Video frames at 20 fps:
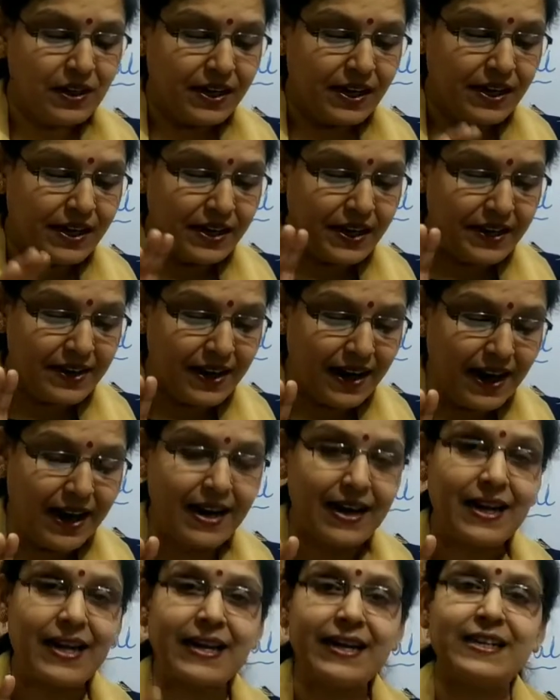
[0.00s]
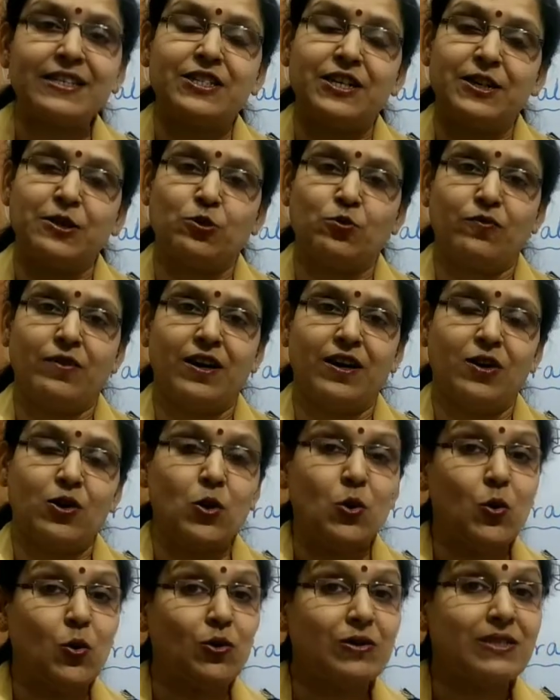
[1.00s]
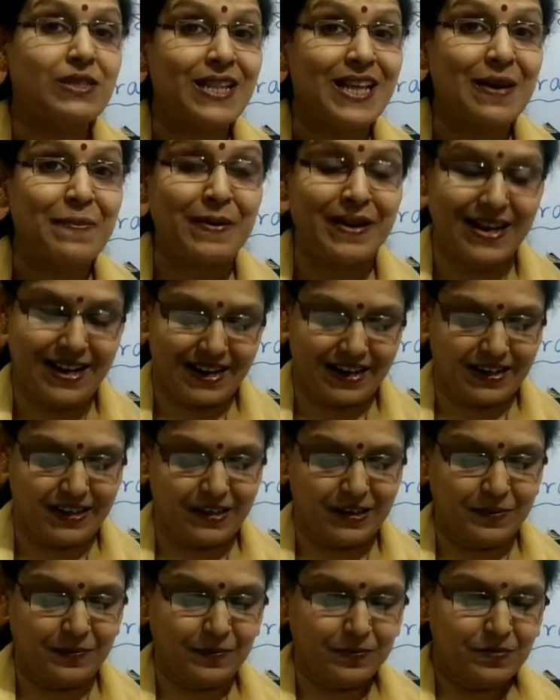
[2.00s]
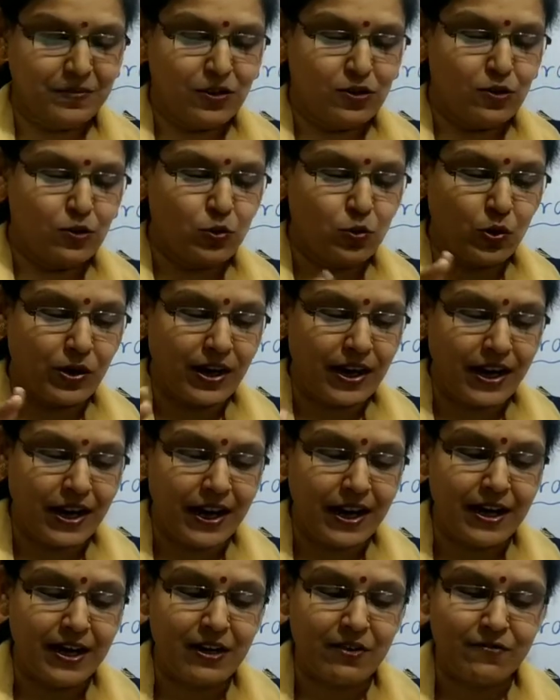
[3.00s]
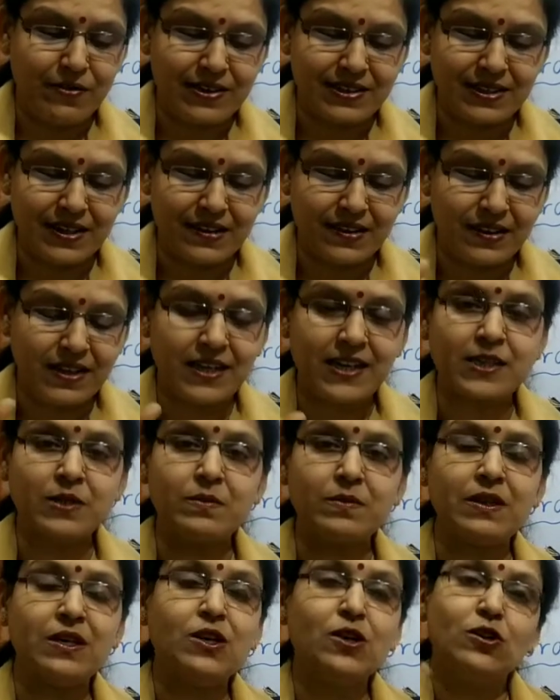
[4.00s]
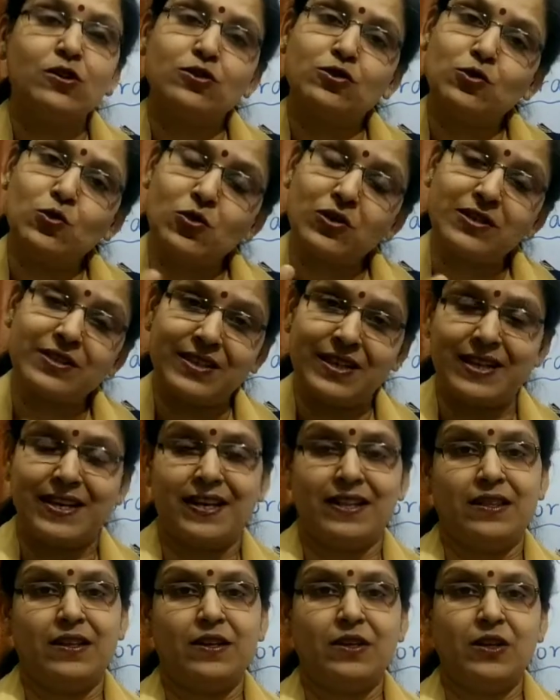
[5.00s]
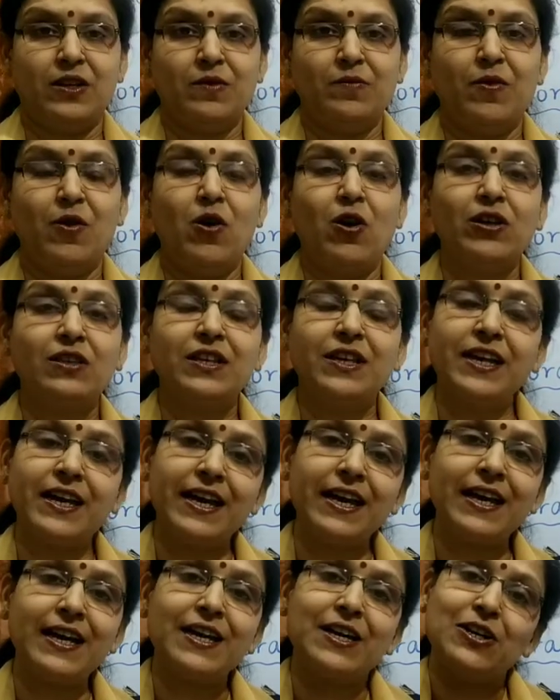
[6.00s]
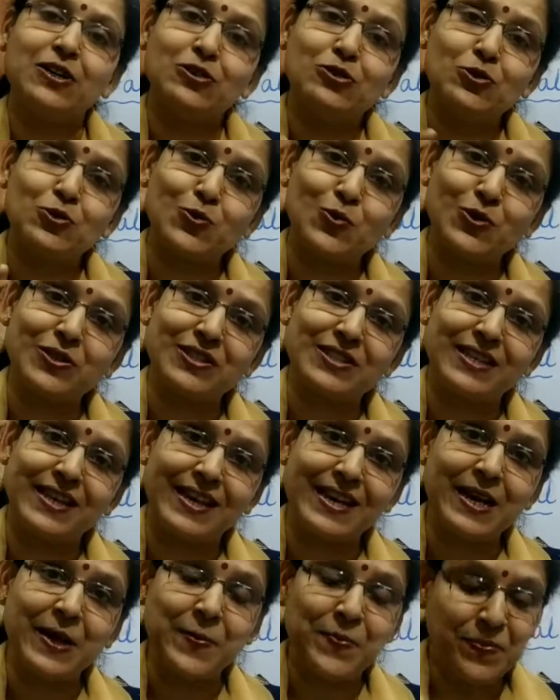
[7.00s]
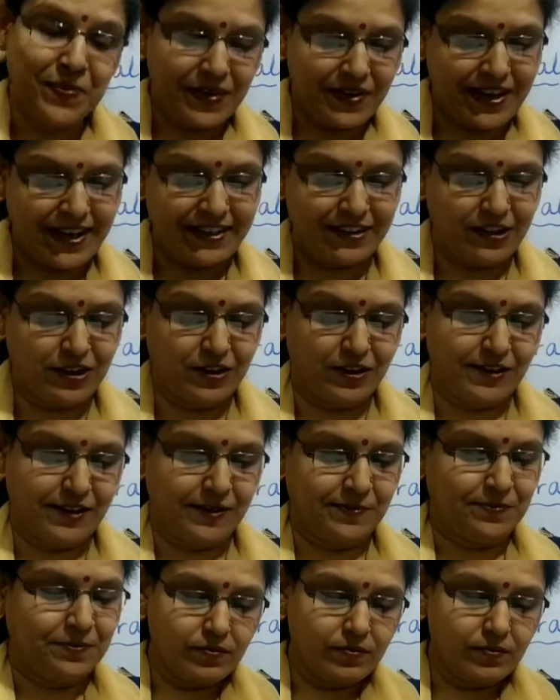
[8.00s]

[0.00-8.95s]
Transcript: नीडानी रचयित्वा घोंसले बनाकर सुखेन वसंत सुख से रहते थे बहुत ही सुख से रहते थे